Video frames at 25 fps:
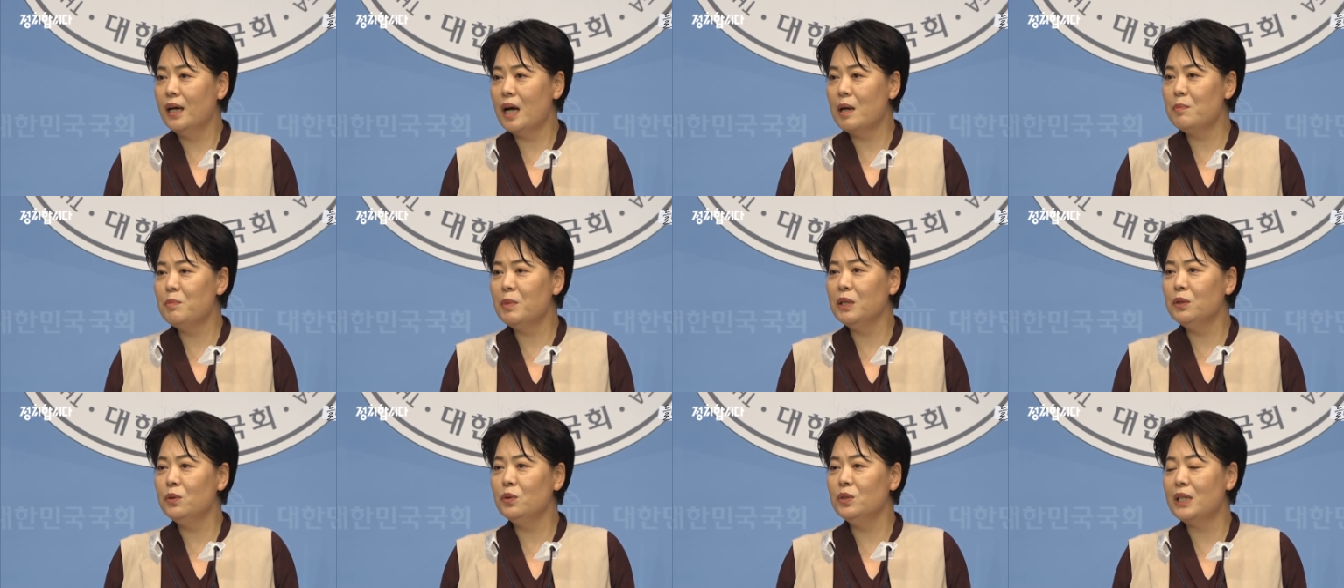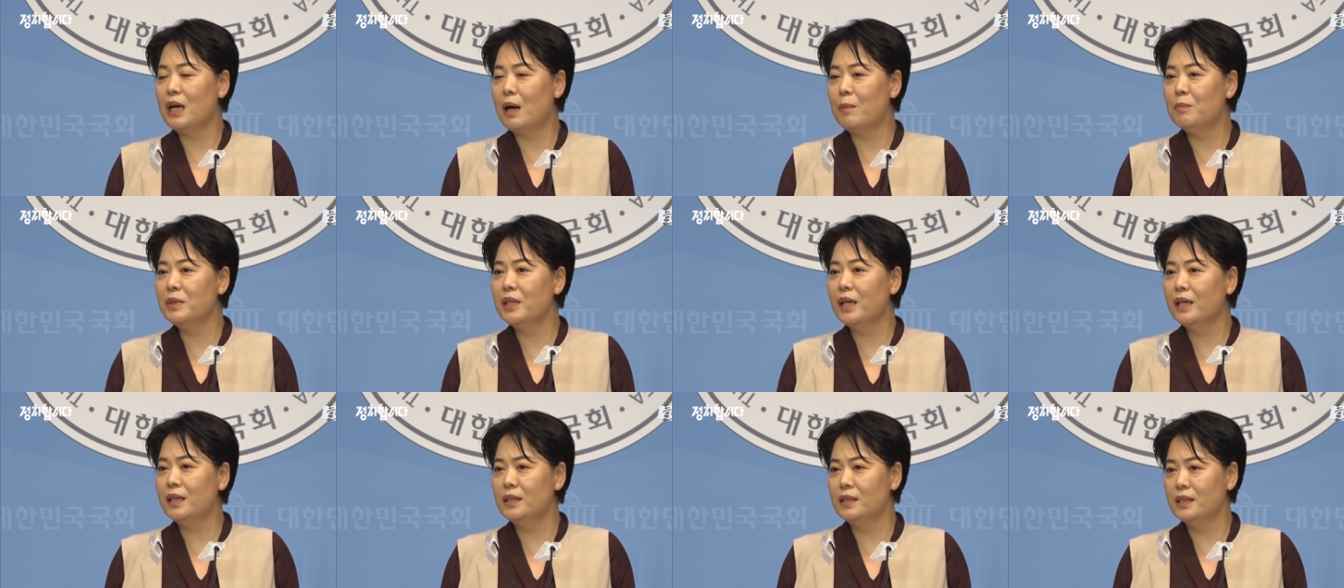한반도
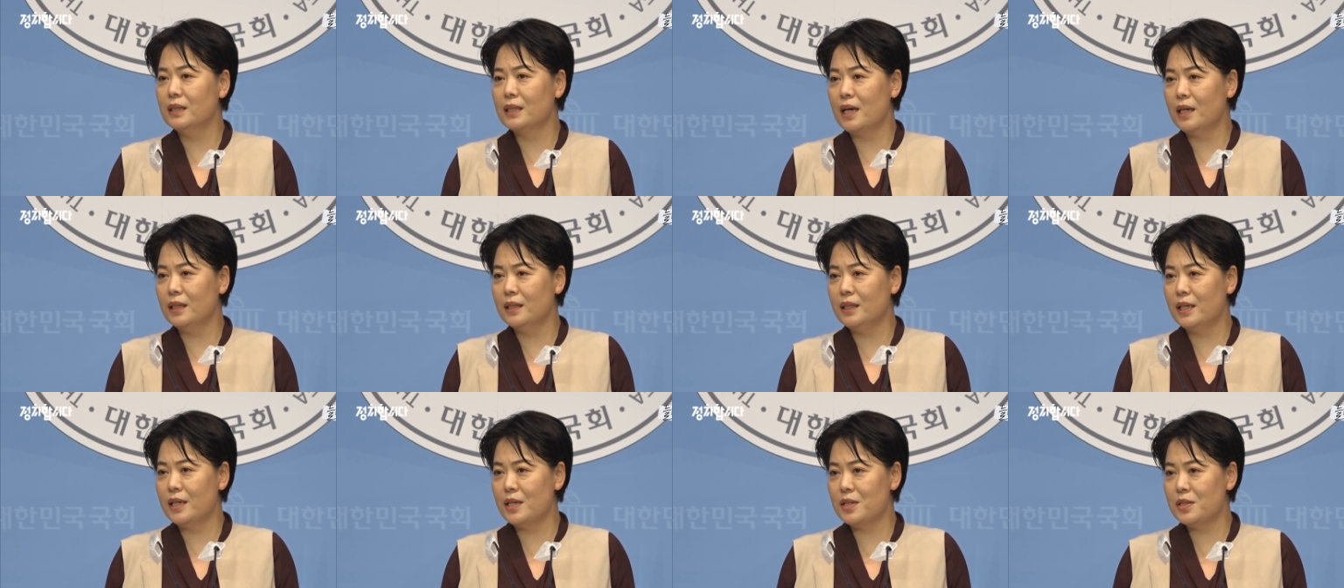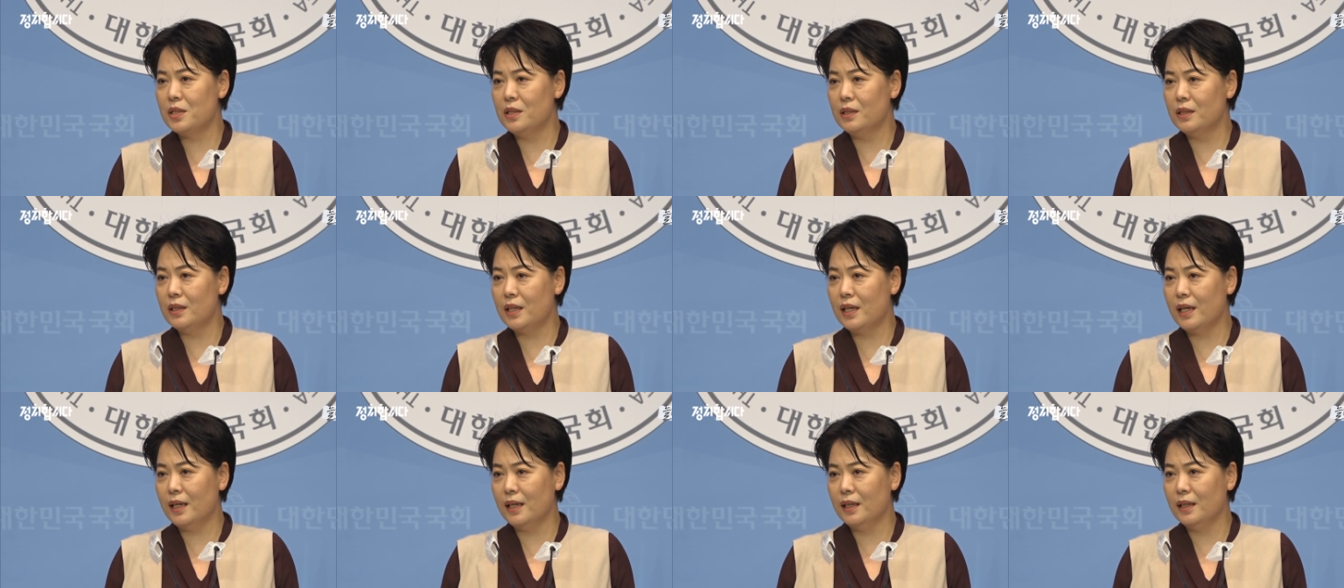남단을 강타했을
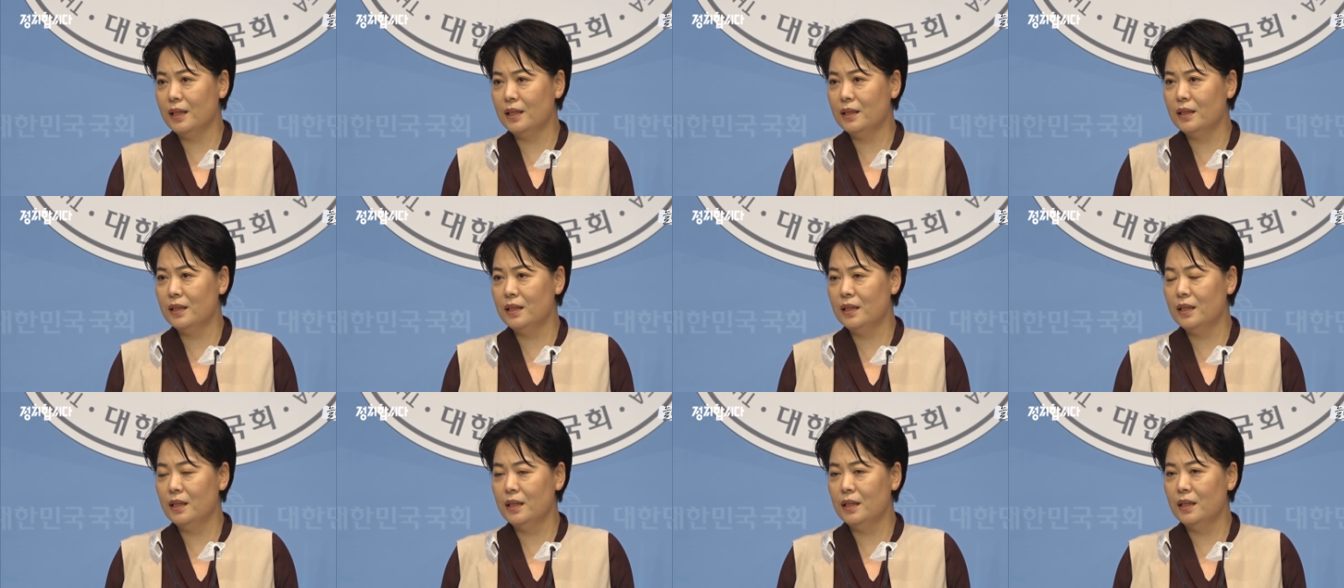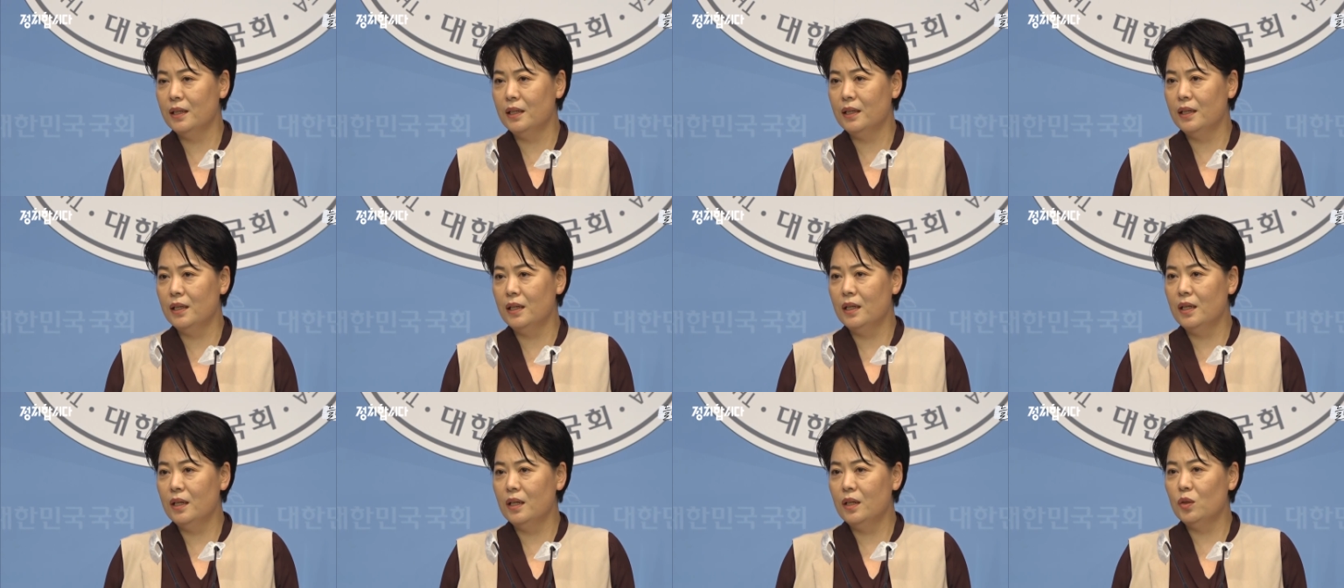때
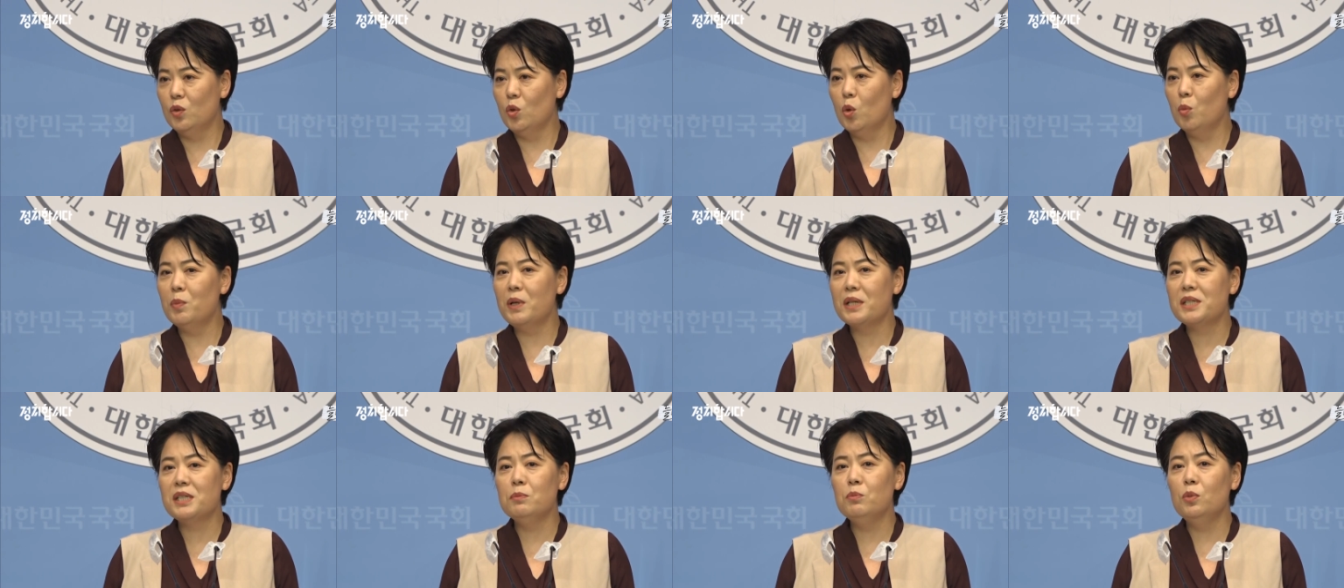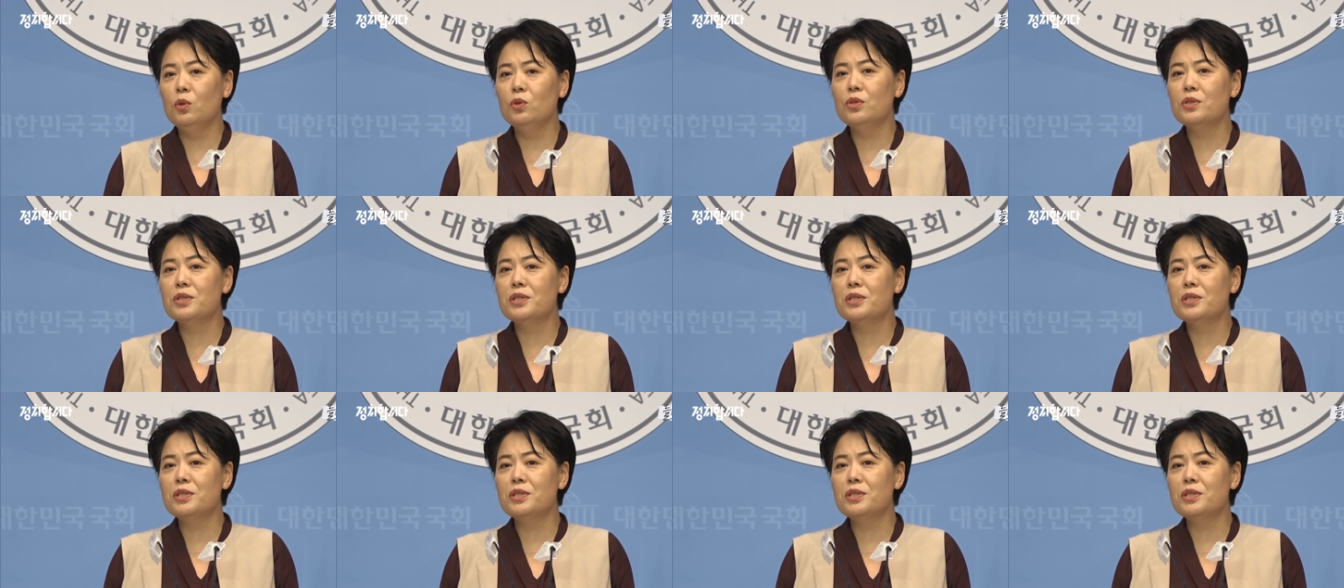논밭이 모두